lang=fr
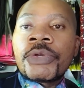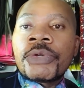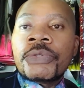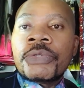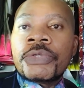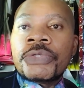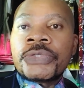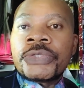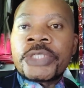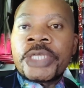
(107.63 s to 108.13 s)

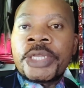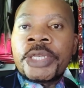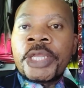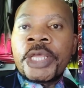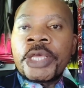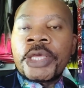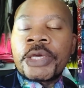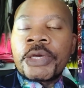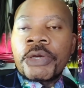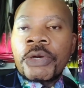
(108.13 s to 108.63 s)
Le
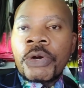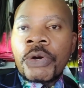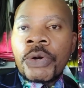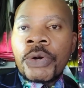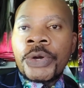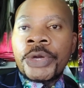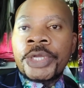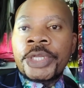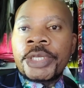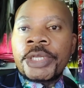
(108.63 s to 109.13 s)
Zenic
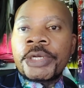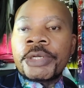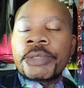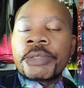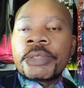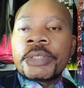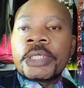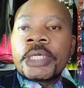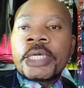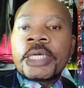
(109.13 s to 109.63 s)
Coin,
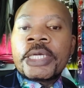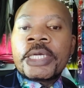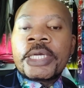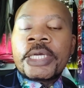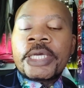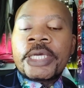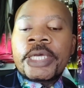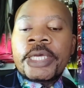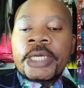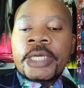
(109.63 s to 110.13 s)

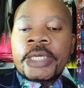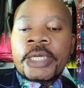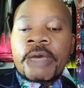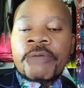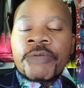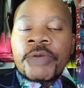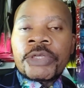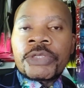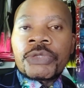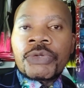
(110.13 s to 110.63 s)
et
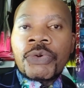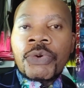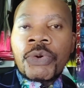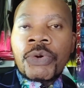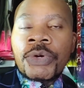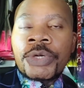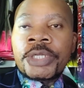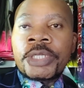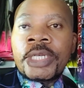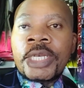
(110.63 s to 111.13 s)
avec ce
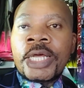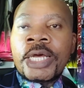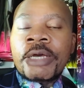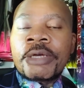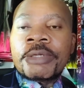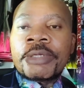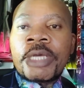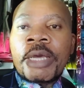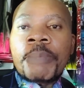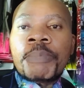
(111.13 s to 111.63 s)

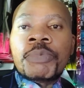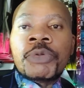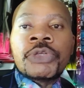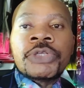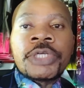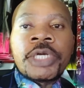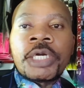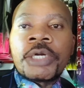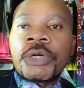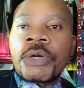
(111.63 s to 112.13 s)
coin-là, il y a
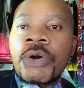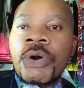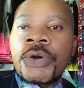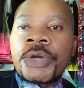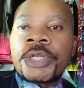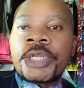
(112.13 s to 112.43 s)
plusieurs coins.